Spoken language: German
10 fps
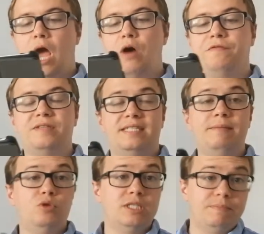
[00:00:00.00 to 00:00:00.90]
auf
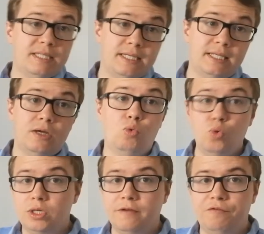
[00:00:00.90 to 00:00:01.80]
77
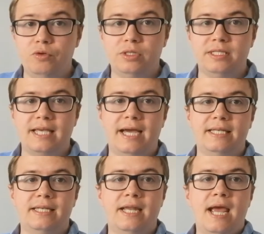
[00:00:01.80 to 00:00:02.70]
gut gefüllten
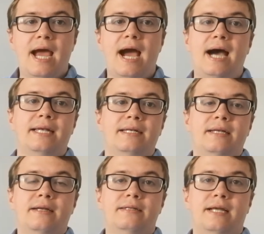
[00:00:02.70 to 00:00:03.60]
Seiten
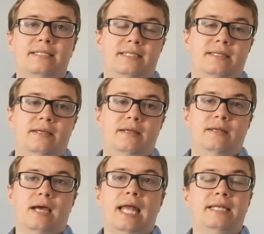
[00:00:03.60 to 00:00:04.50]
an das
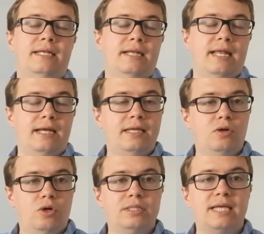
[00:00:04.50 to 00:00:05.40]
an den
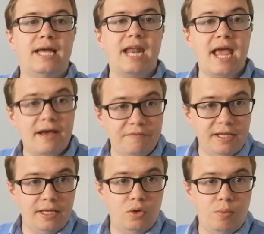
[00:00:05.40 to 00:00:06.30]
Energiekonzern
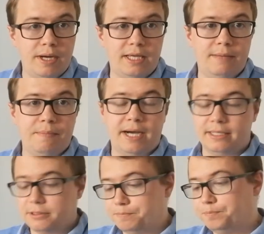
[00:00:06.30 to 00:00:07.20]
RWE übergeben
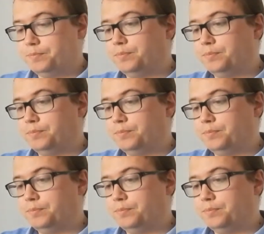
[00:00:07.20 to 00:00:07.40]
hat.